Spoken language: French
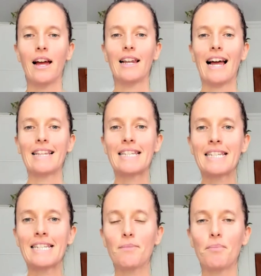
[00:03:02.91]
La
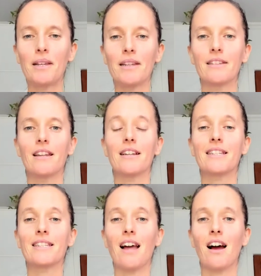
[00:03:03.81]
discipline
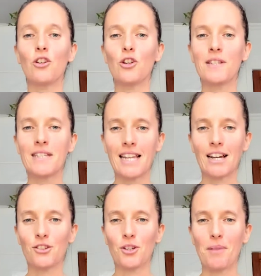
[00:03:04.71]
sans le
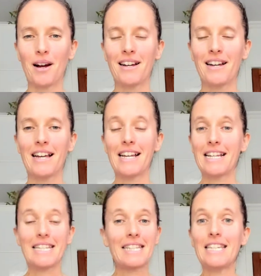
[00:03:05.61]
discernement,
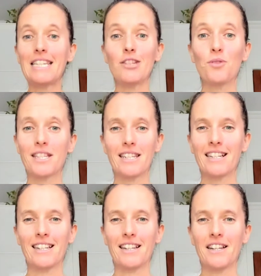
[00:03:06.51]
c'est
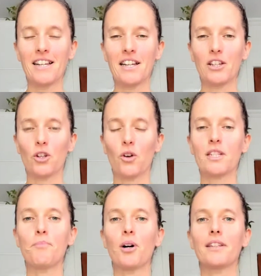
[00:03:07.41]
inutile. Donc
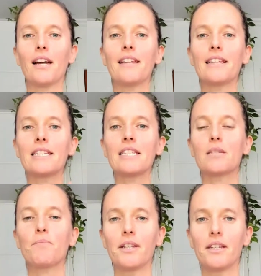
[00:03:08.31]
c'est important d'être
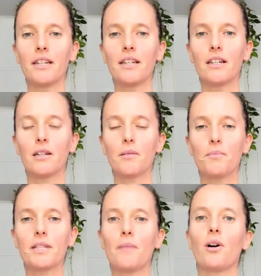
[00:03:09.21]
discipliné,
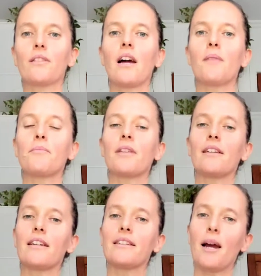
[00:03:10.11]
puis c'est important en même temps
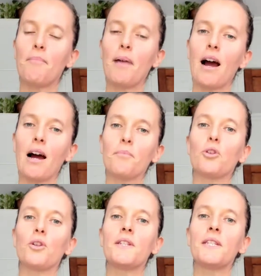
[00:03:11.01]
d'être capable
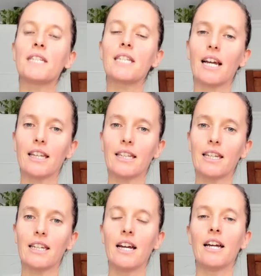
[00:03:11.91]
de
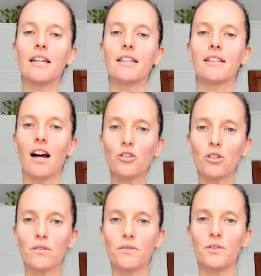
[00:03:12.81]
discerner dans
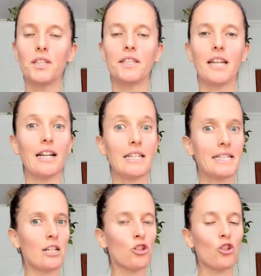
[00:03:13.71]
notre vie, dans
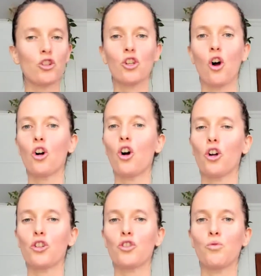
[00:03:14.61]
les instructions qu'on
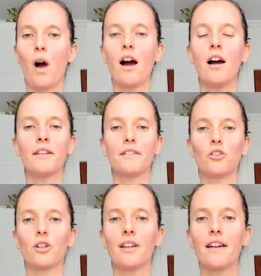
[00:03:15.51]
reçoit, dans
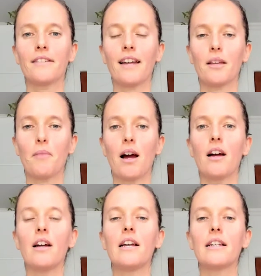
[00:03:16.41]
notre entraînement,
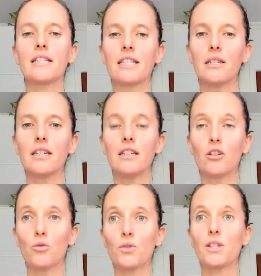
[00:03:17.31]
ce qui
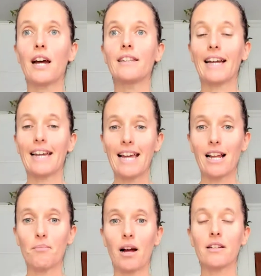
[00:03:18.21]
nous aide
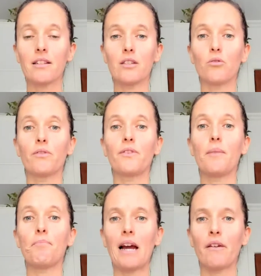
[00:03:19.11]
réellement, ce qui nous fait
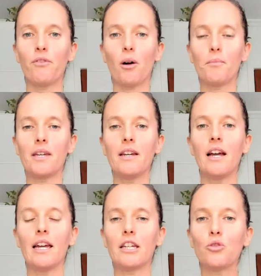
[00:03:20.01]
performer
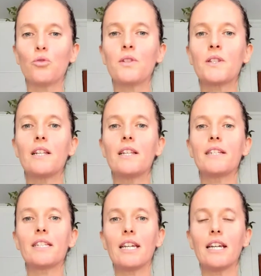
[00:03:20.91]
et
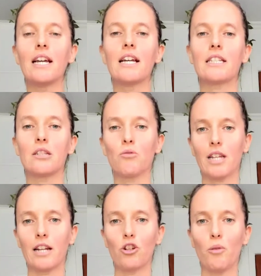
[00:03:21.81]
d'utiliser ce qui
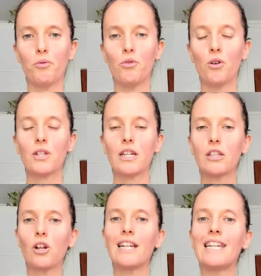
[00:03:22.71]
nous aide le plus et
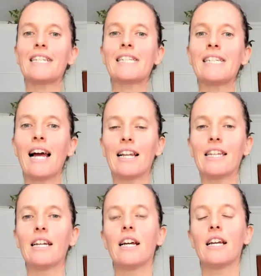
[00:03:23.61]
de laisser
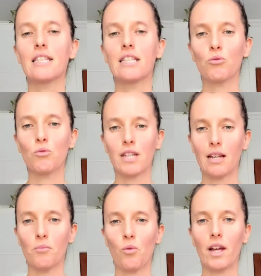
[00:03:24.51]
aller ce qui nous
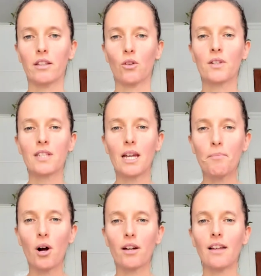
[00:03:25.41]
aide moins. Donc, c'est
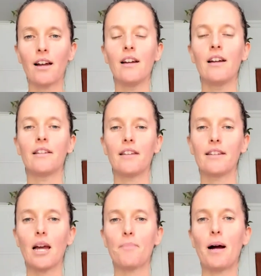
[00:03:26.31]
important
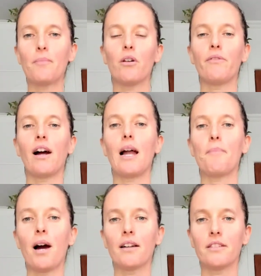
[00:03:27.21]
d'être capable de faire la
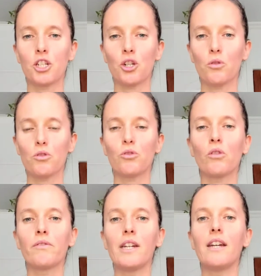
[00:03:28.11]
part des choses, de
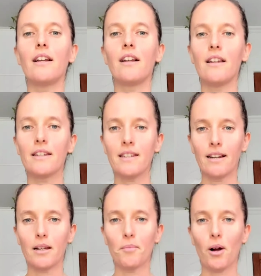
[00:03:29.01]
trouver
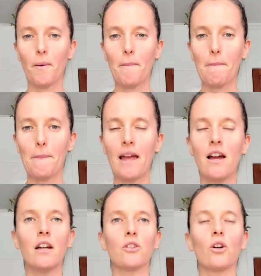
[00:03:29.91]
l'équilibre.
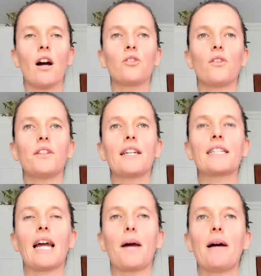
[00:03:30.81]
Donc, quand on est
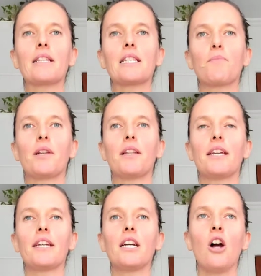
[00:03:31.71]
extrêmement
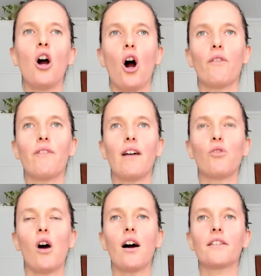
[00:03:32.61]
discipliné, on va
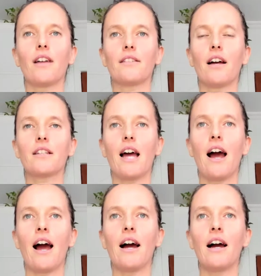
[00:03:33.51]
avoir tendance
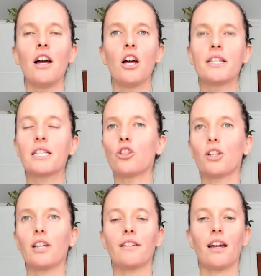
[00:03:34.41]
à si
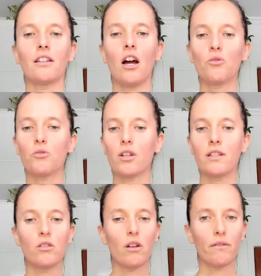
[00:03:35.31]
notre entraîneur nous a
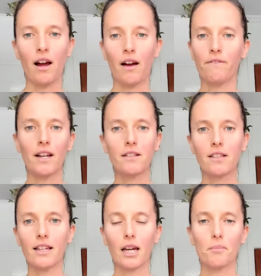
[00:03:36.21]
dit de faire
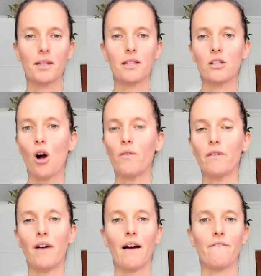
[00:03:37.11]
25 répétitions, on va
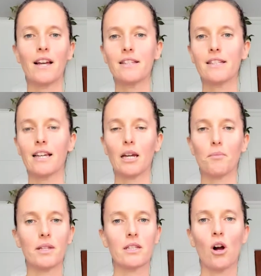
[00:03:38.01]
faire 25
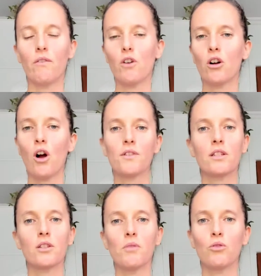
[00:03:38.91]
répétitions, on va
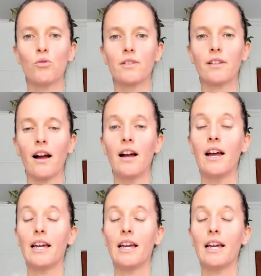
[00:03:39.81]
continuer tout le temps.